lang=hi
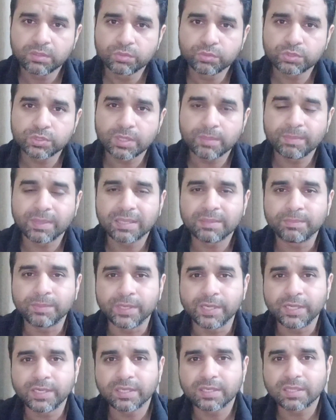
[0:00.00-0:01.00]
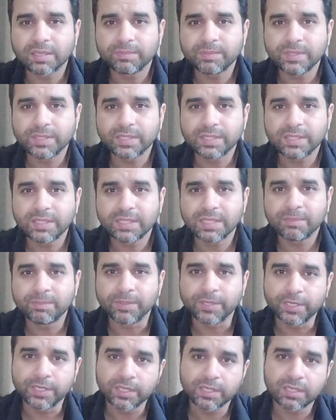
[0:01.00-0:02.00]
उसके बाद ब्रीडर का भी यही है
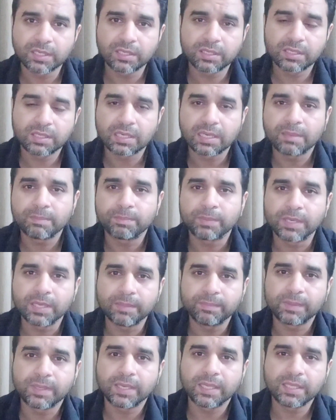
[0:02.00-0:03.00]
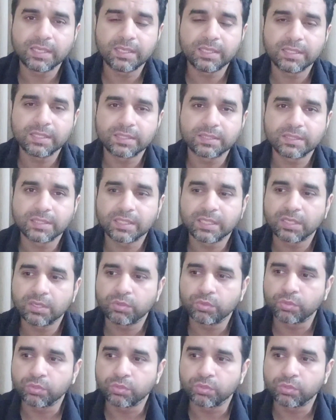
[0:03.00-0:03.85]
ब्रीडर अगर आप पले पलाए ले आते हैं